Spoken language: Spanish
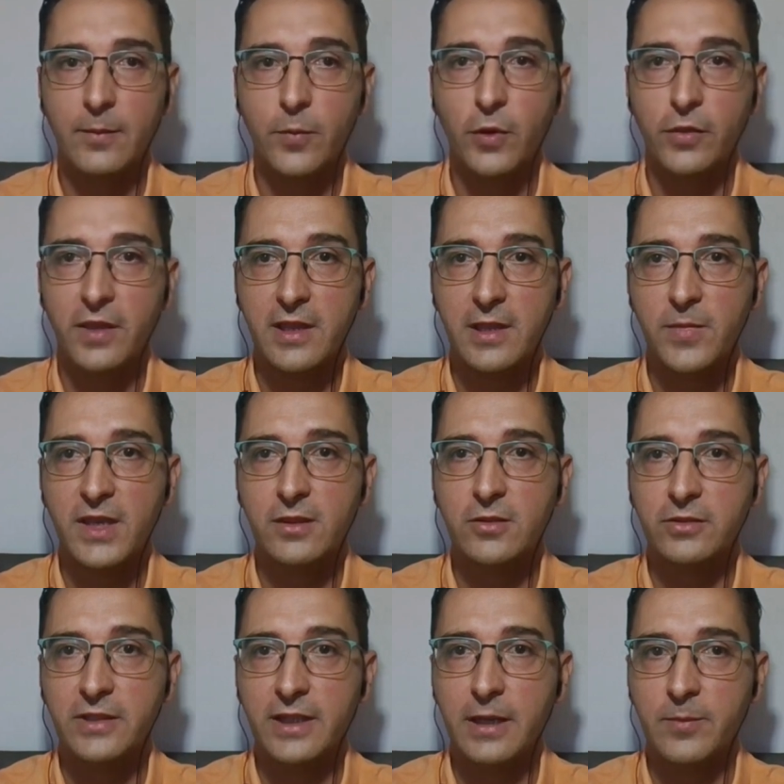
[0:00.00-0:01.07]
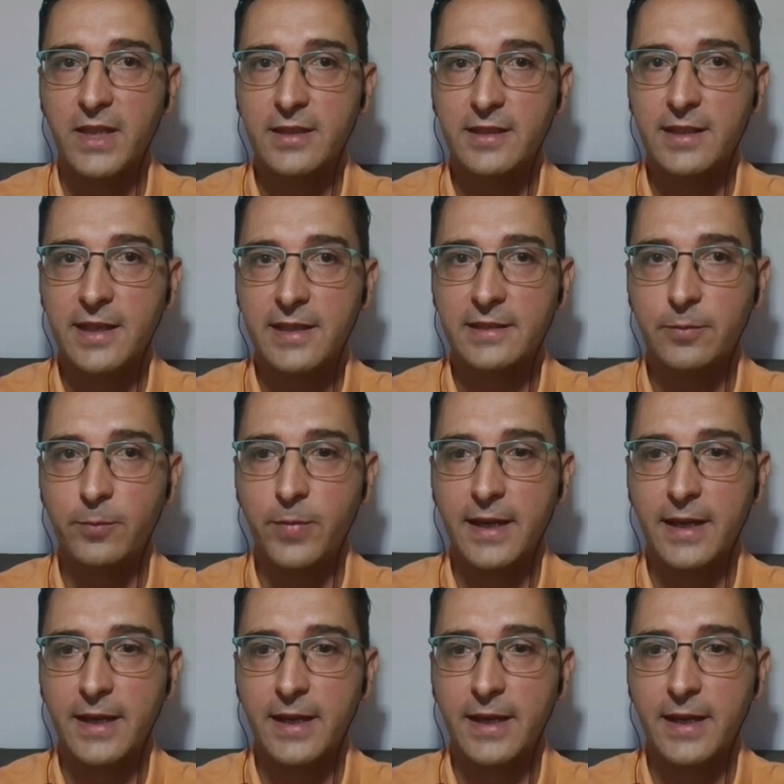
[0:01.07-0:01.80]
procedimientos y herramientas